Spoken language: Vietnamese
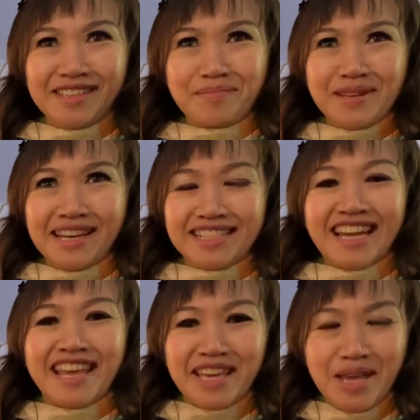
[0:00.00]
giống như là
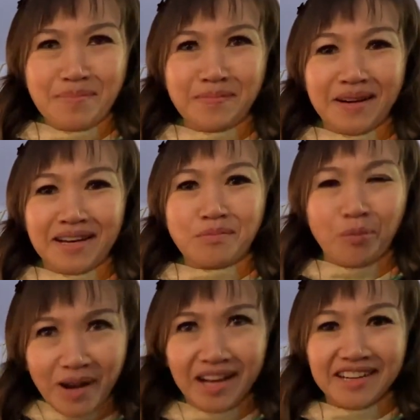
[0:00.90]
trải nghiệm
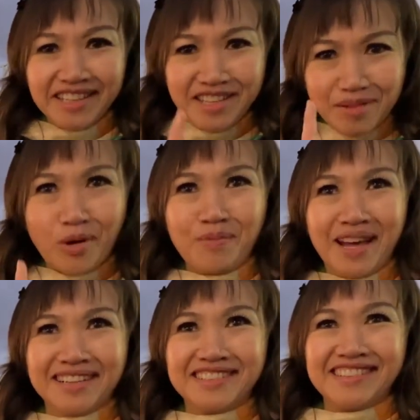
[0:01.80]
một lần ít nhất một
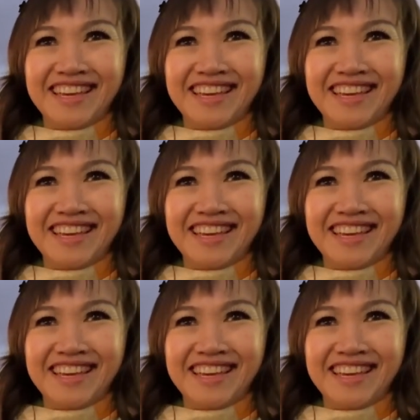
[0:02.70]
lần